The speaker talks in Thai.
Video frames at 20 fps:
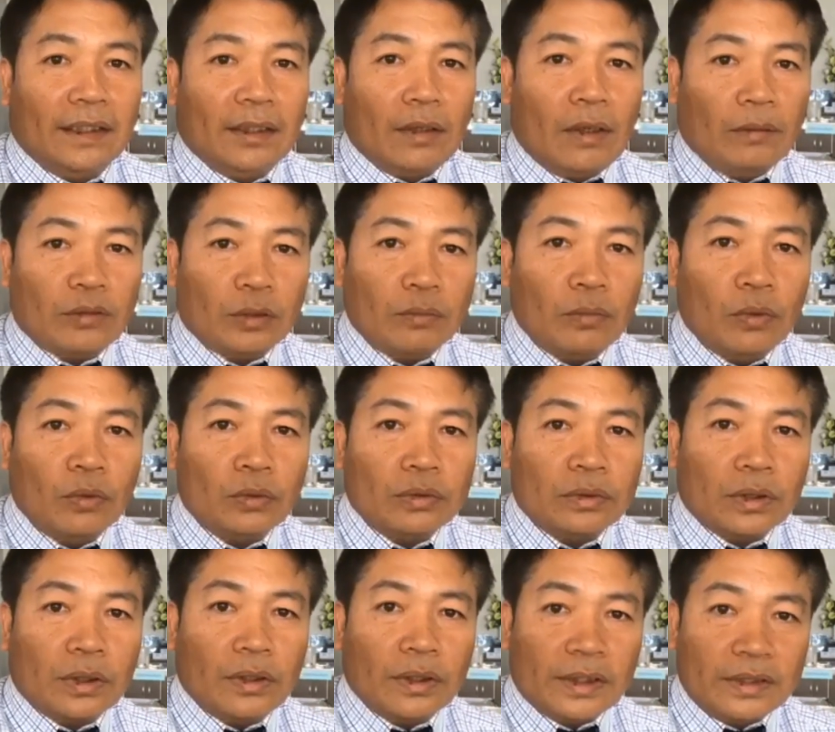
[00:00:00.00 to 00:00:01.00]
ความสมบูรณ์
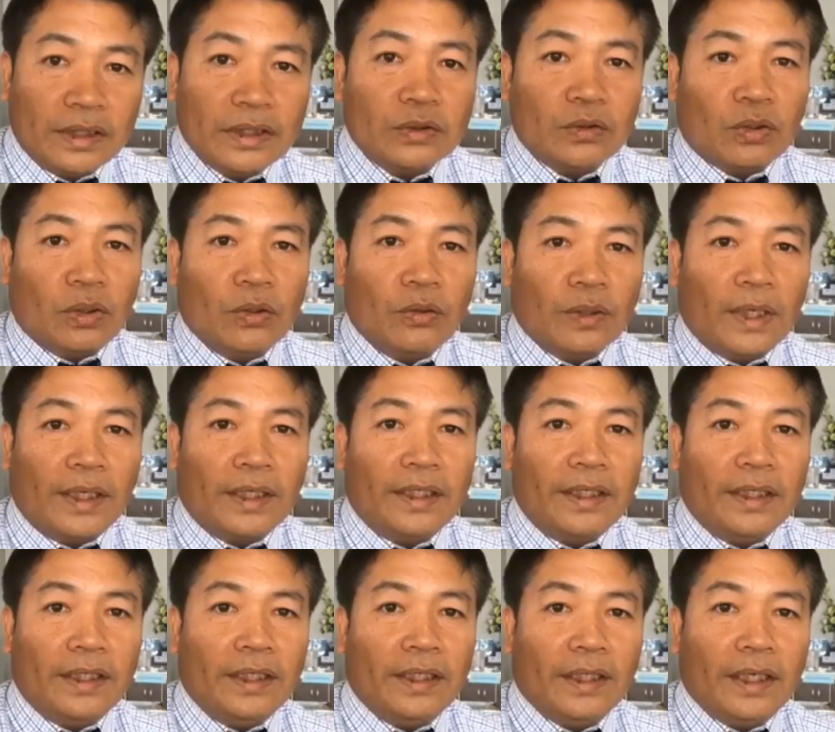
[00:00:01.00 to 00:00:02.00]
ก็จะสิ้นสุดลงทัน
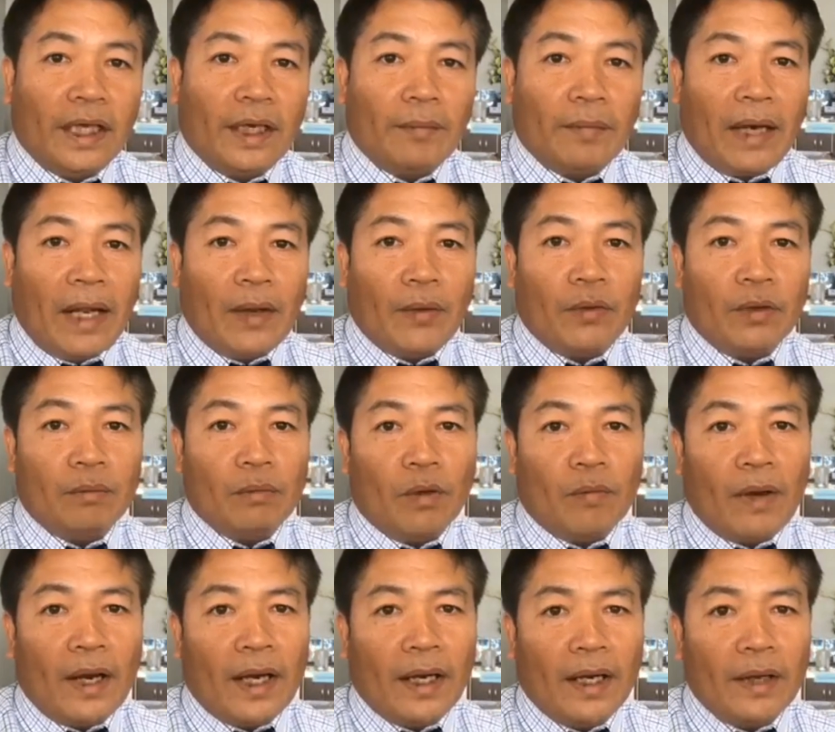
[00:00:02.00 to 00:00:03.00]
ทีนะครับ หลายคนบอก
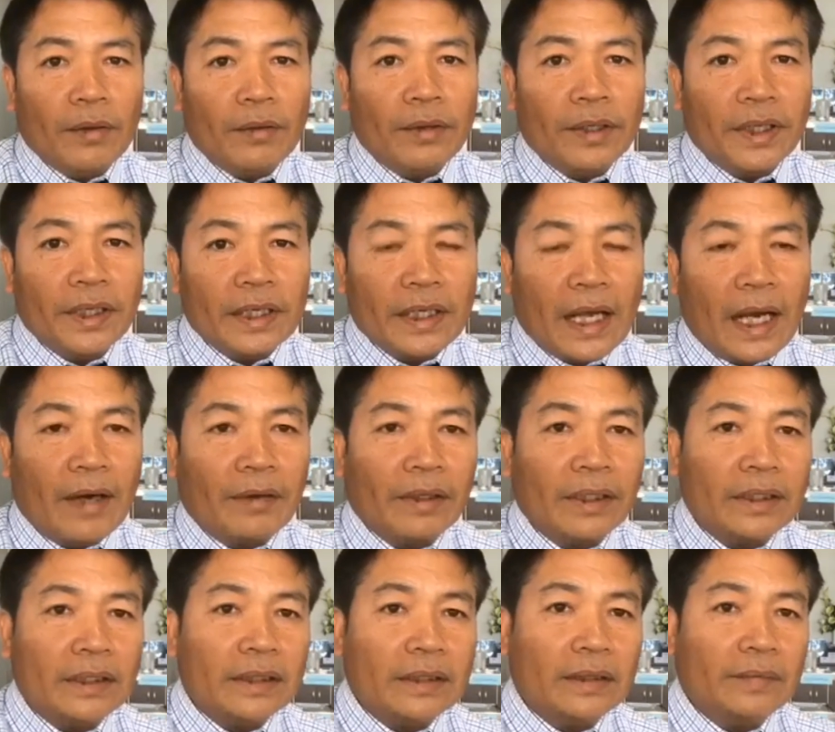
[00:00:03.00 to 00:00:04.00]
ว่าแล้วคนนี้ดังกล่าว
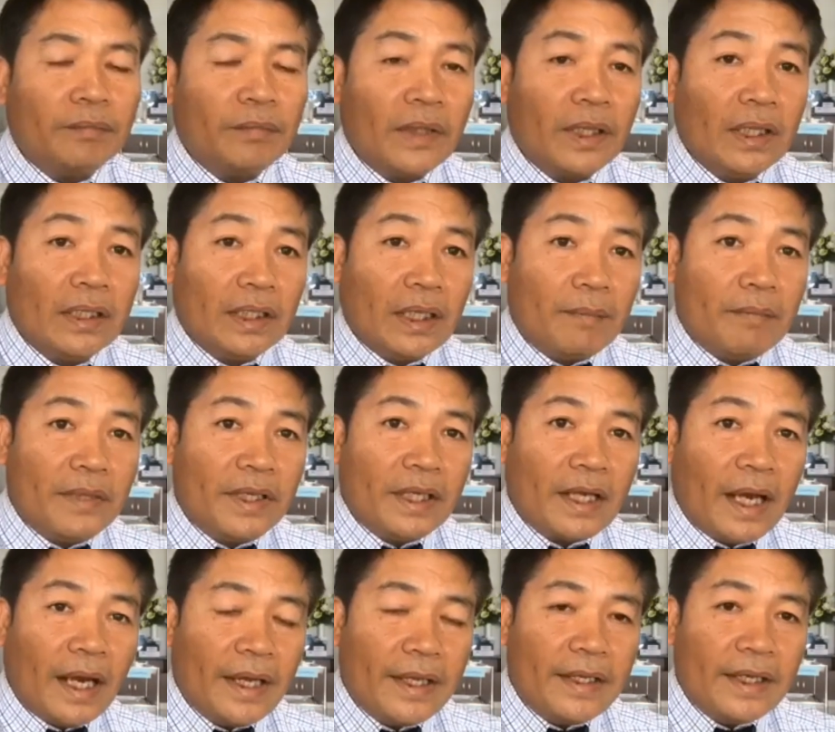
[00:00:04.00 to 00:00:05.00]
นั้นจะมี
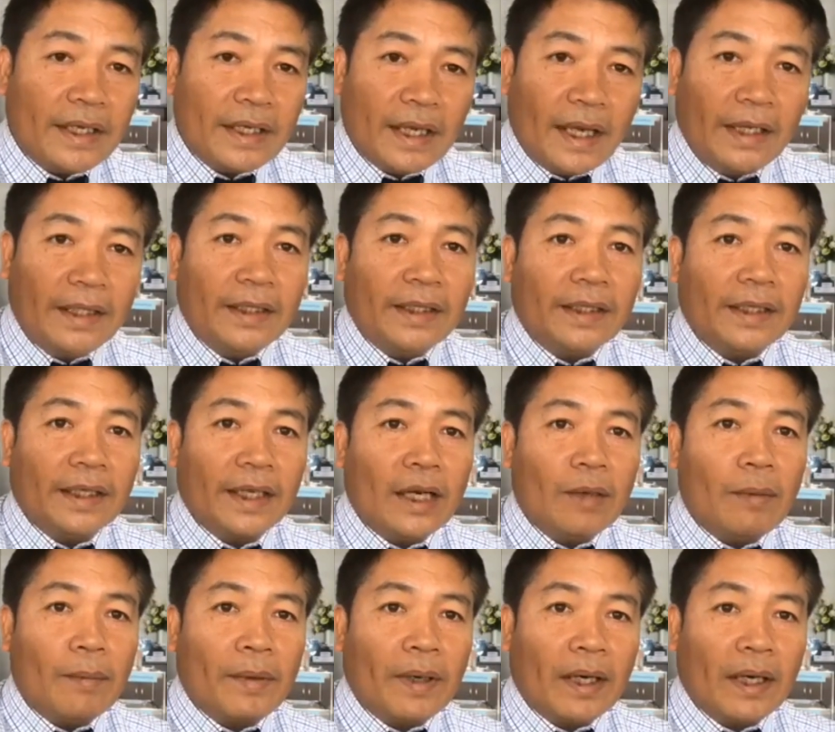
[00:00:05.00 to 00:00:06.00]
ใครยังไงเข้า
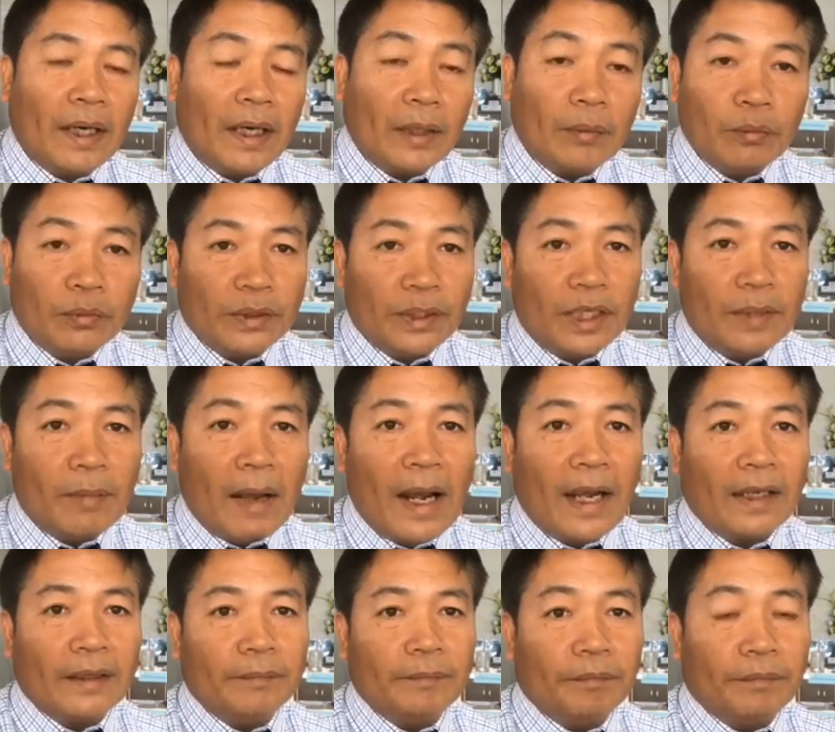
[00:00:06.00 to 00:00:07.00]
มาเป็นรัฐมนตรีบ้า
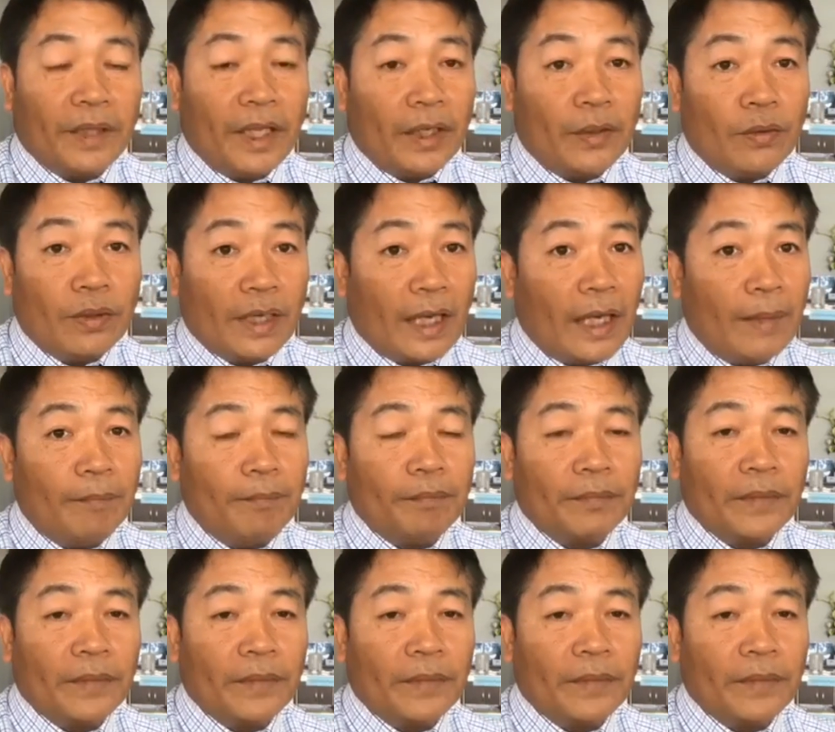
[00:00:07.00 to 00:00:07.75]
ง แน่นอนครับ